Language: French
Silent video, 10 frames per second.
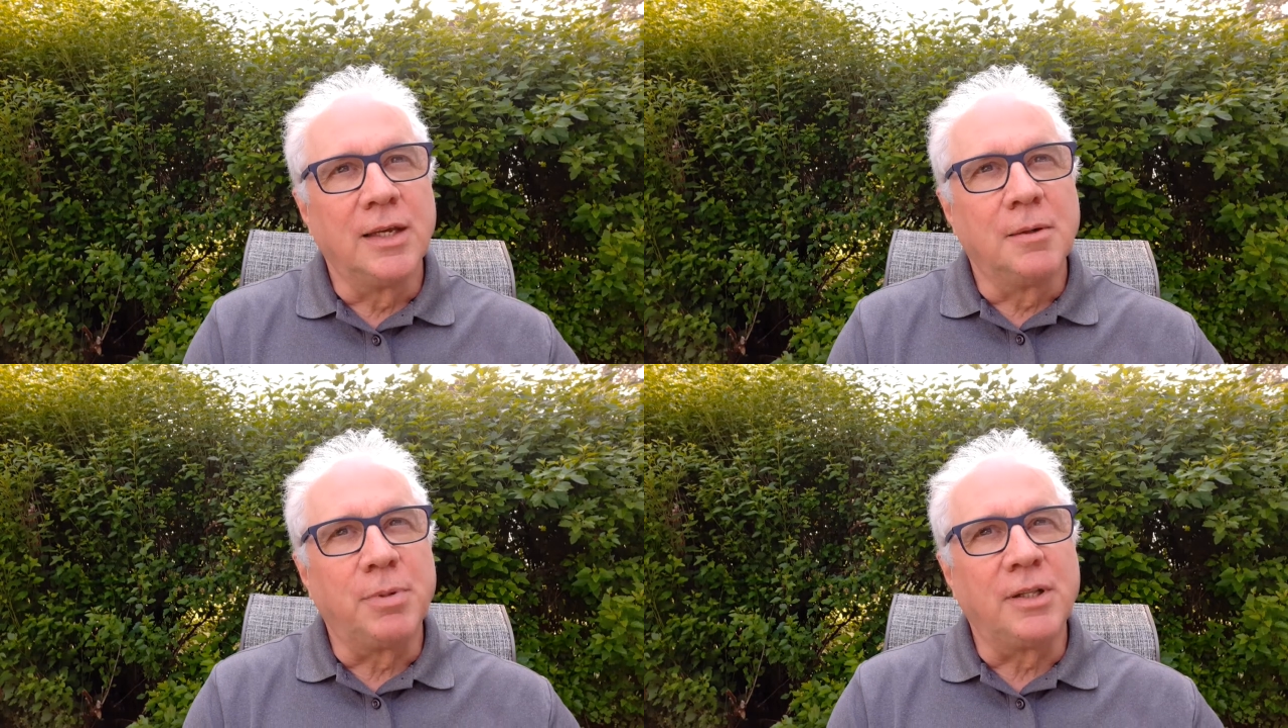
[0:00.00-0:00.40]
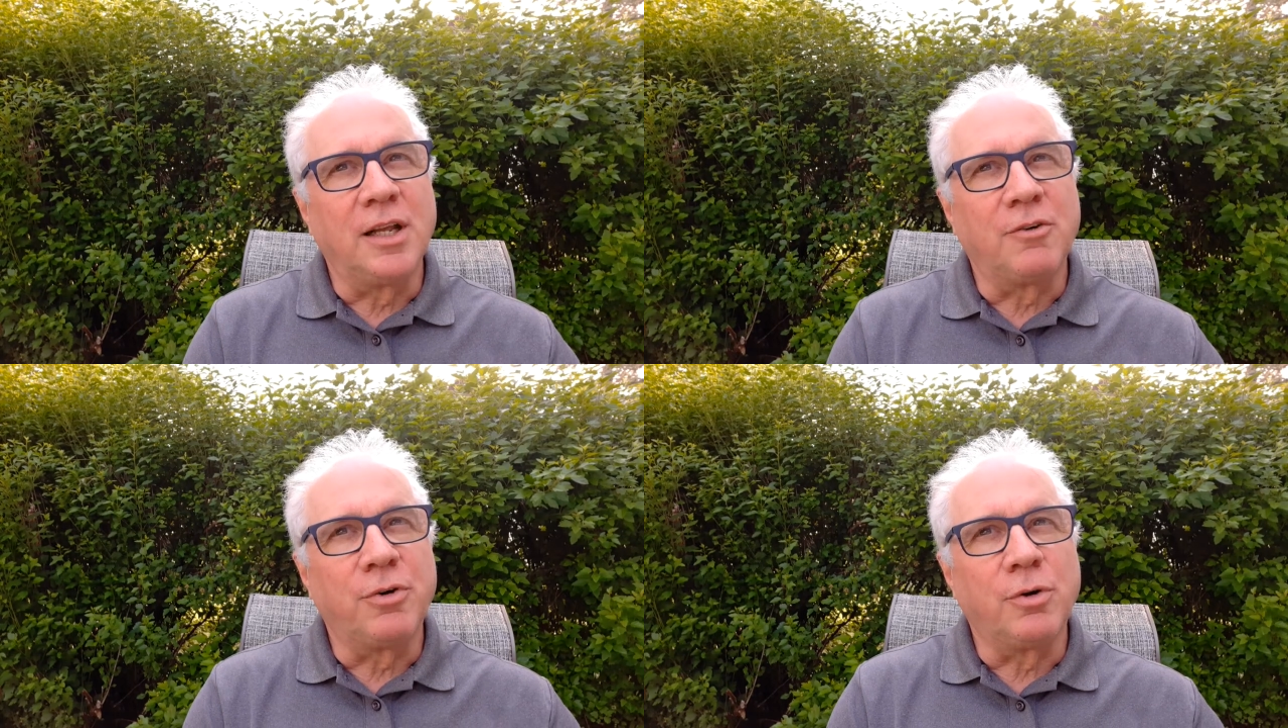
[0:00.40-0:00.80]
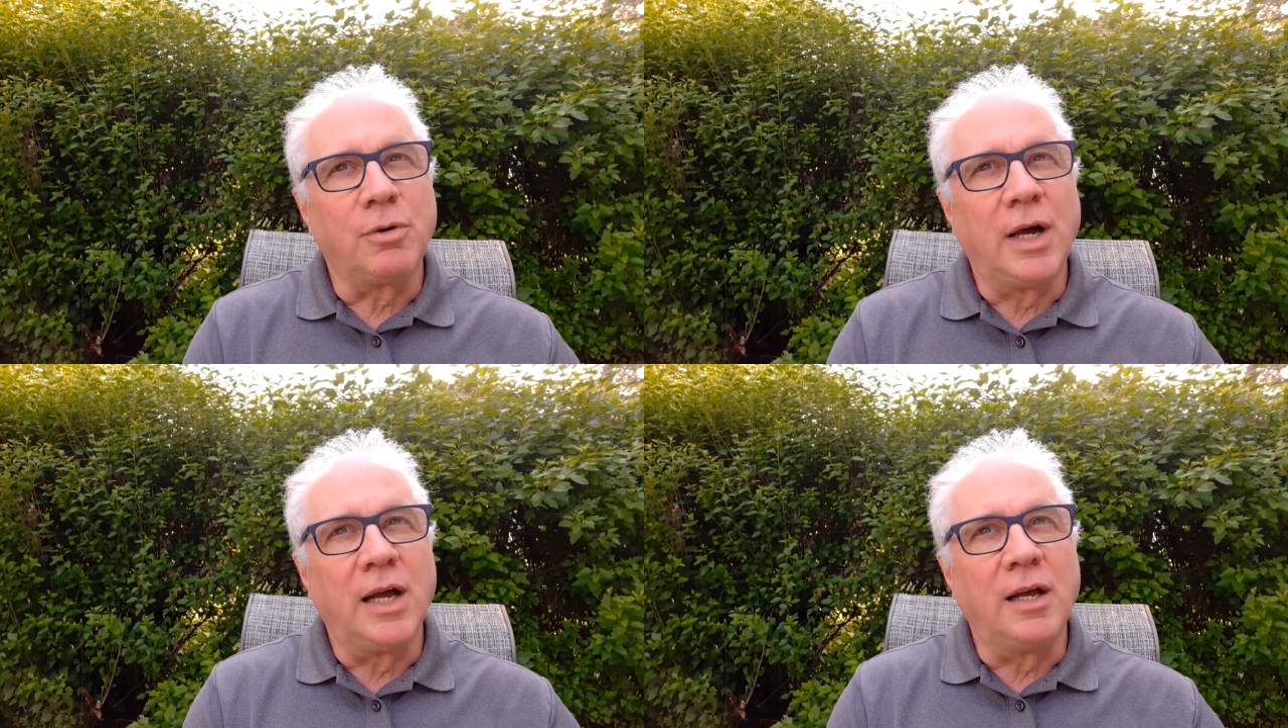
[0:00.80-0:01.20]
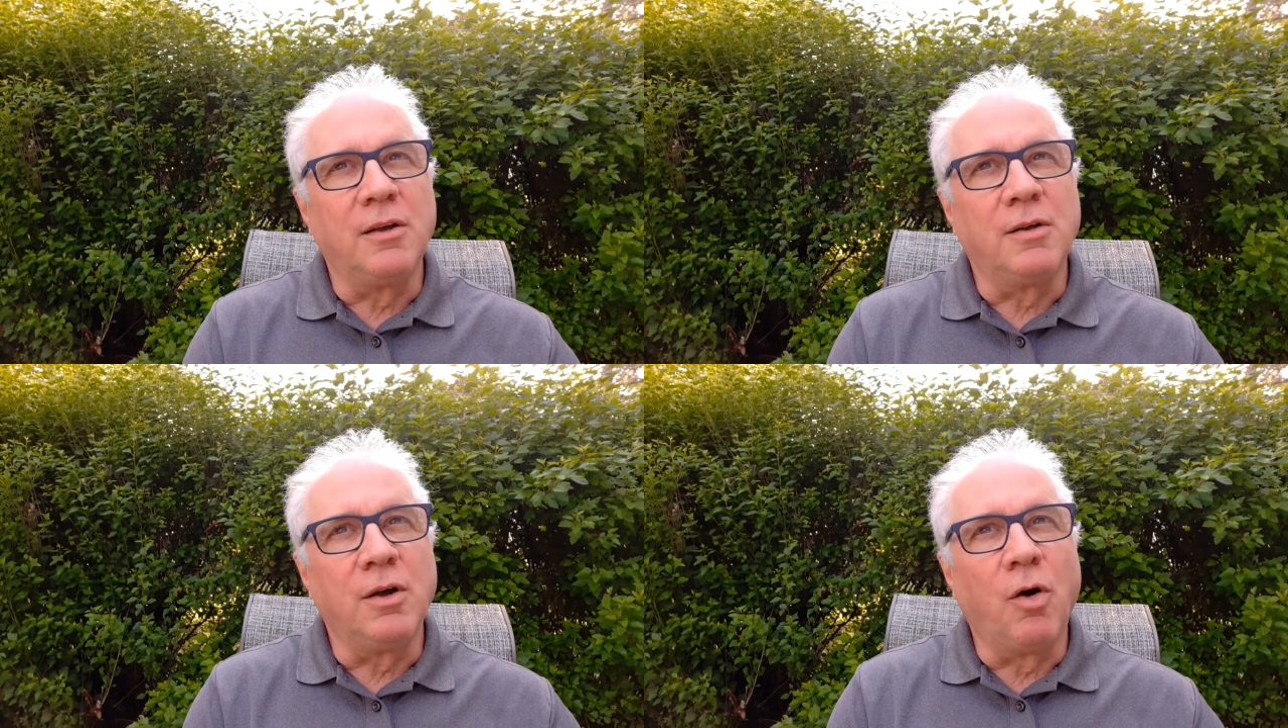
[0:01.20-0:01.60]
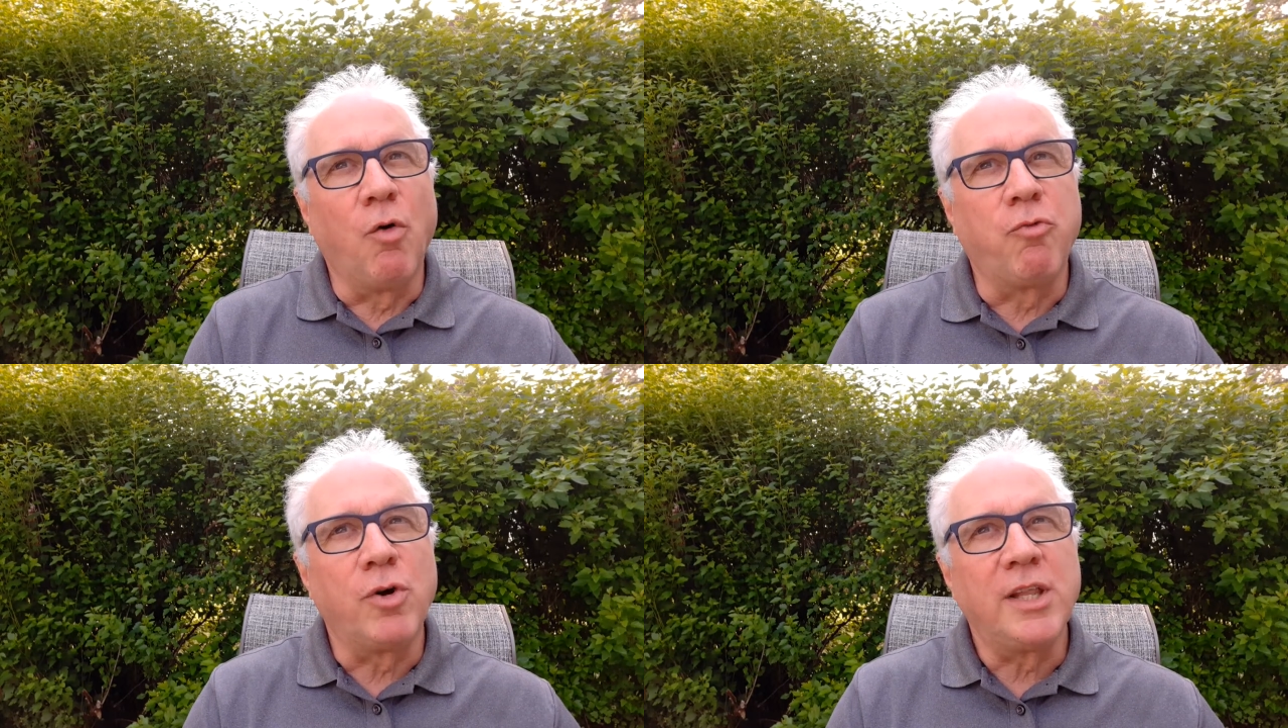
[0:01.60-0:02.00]
Paul, dans le fond, on
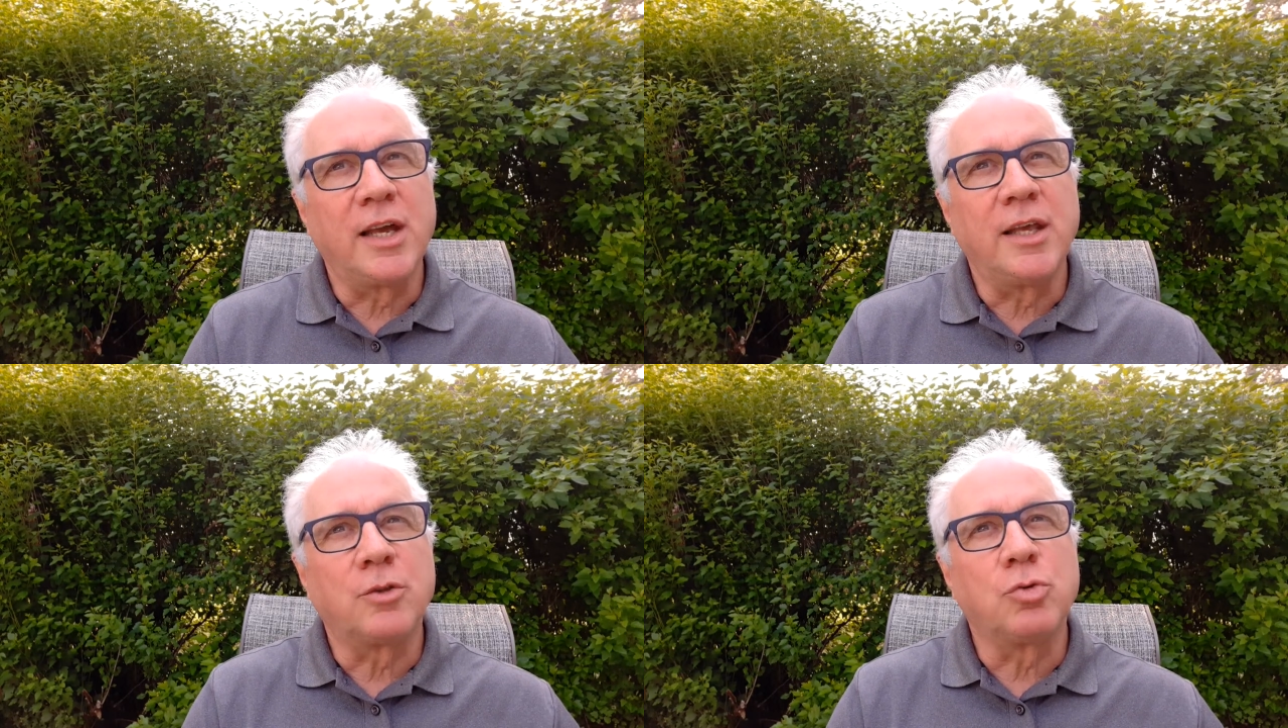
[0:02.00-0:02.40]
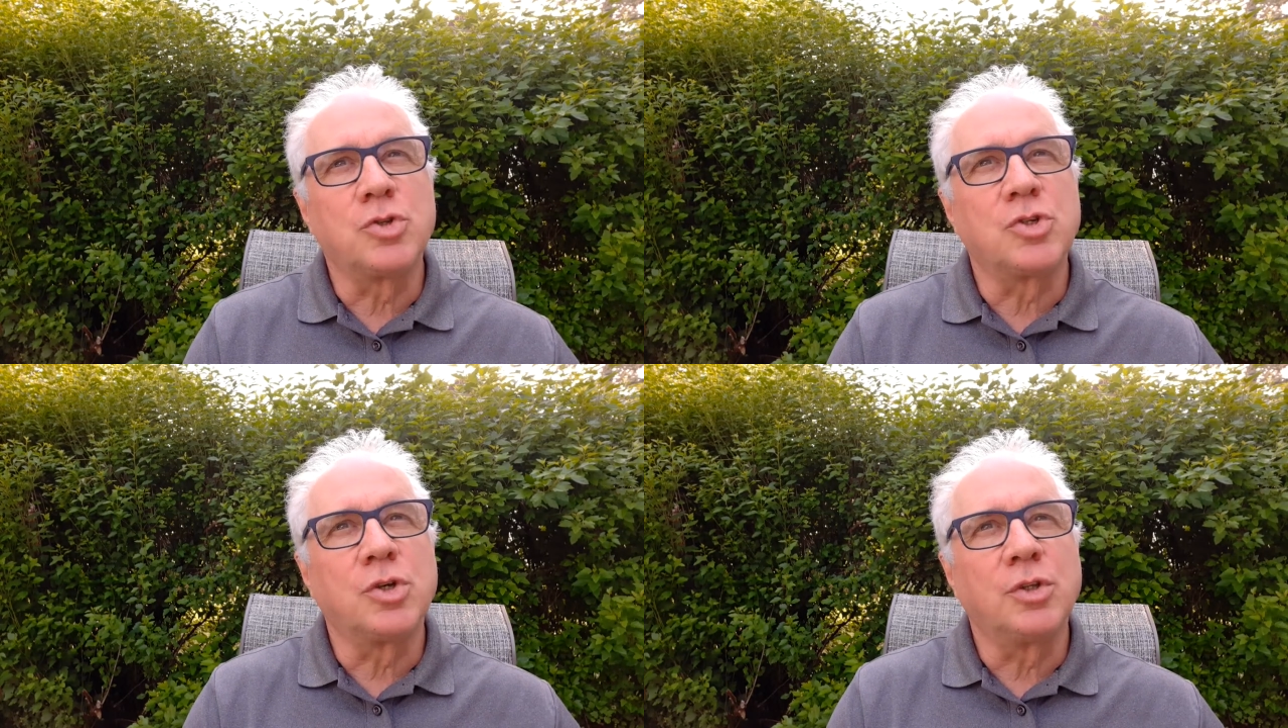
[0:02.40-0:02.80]
voit derrière tout ça,